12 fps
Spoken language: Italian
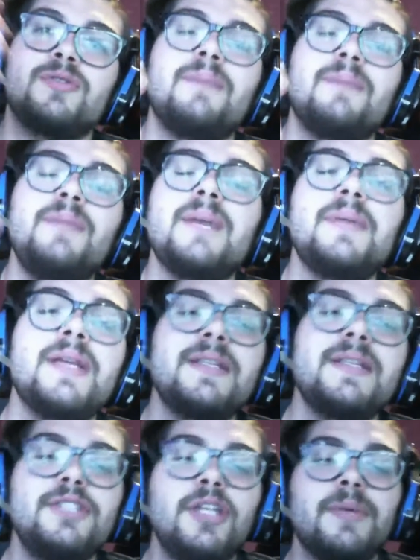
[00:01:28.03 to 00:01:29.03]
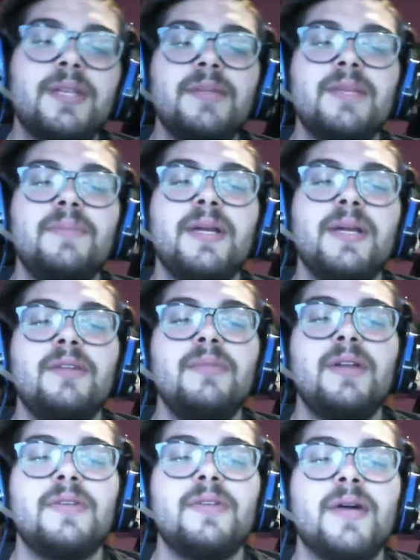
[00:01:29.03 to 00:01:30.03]
Briga perché sinceramente a me di Briga non me ne
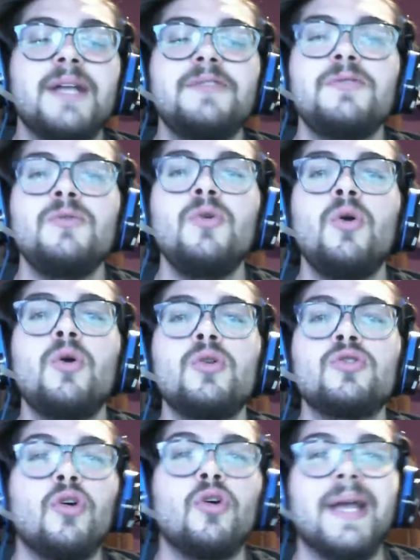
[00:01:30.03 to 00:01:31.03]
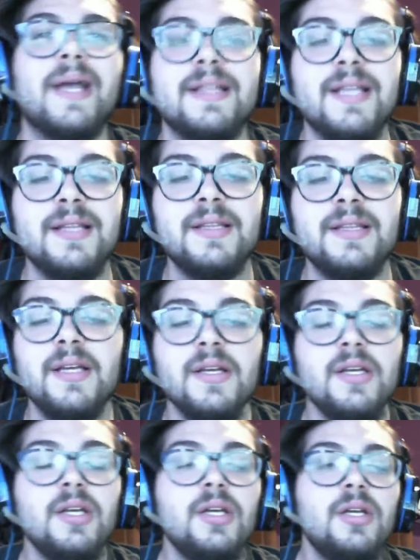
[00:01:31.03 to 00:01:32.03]
frega un cazzo, non lo conosco come cantante,
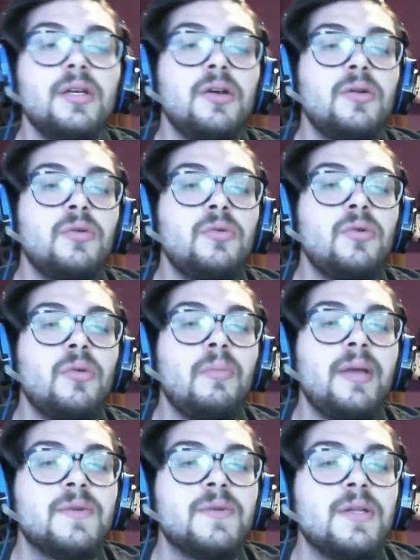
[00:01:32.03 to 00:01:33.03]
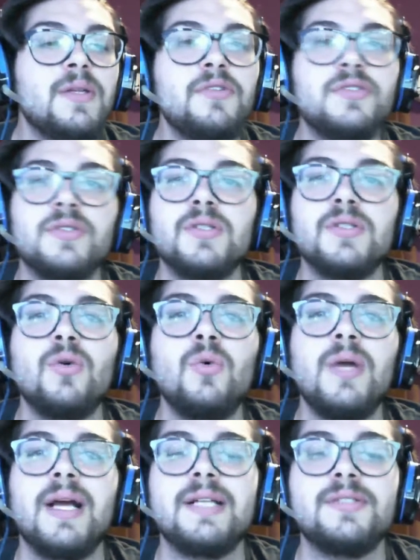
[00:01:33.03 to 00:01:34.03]
non ho mai ascoltato, forse ho ascoltato
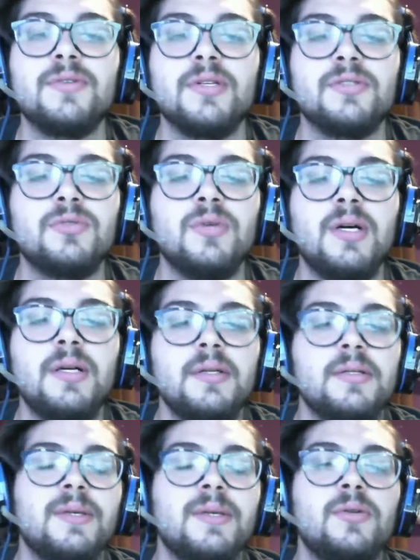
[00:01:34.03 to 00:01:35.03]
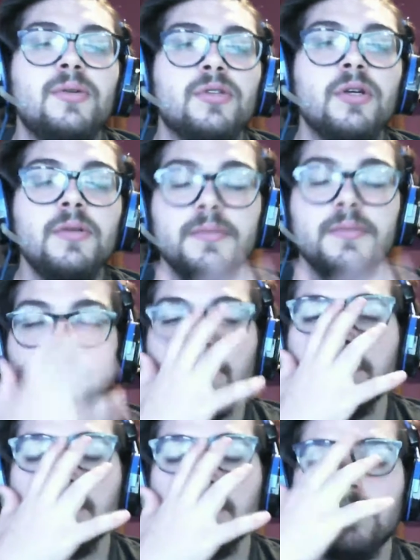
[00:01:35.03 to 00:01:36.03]
una canzone sua, ma non lo so.
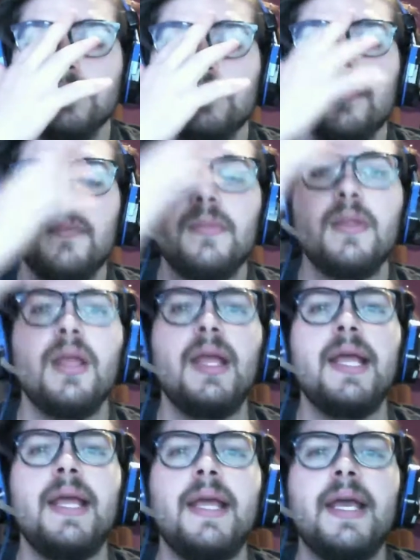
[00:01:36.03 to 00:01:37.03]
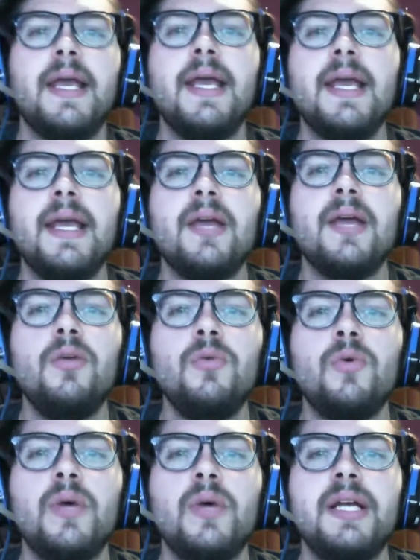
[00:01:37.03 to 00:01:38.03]
E
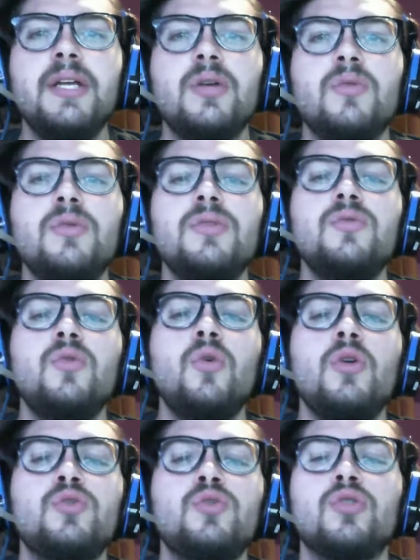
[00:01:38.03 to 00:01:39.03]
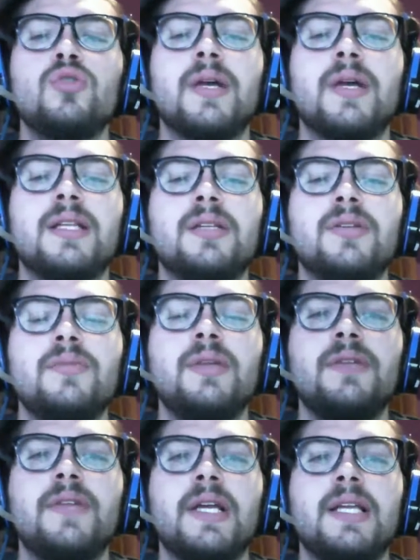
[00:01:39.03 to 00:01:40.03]
comunque io non, non lo insulto come cantante, non me ne
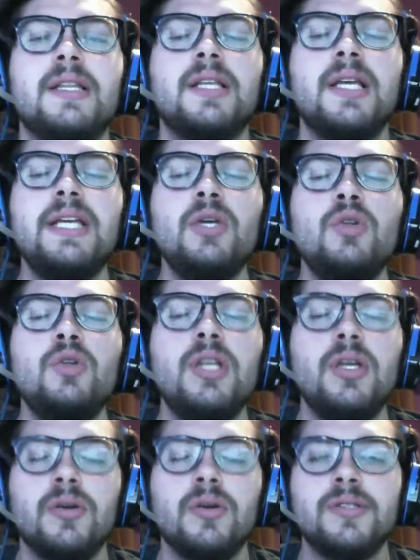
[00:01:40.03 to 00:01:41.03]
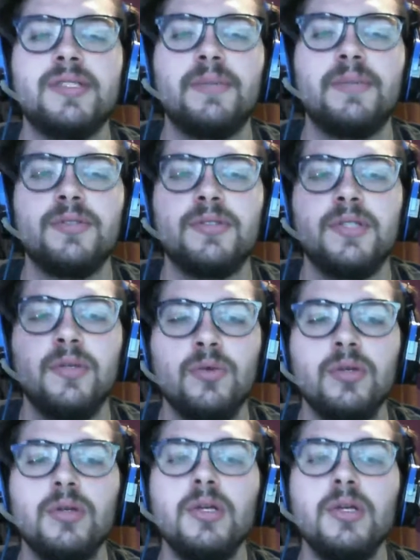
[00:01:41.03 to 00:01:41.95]
frega niente. Io dico, ho sempre sostenuto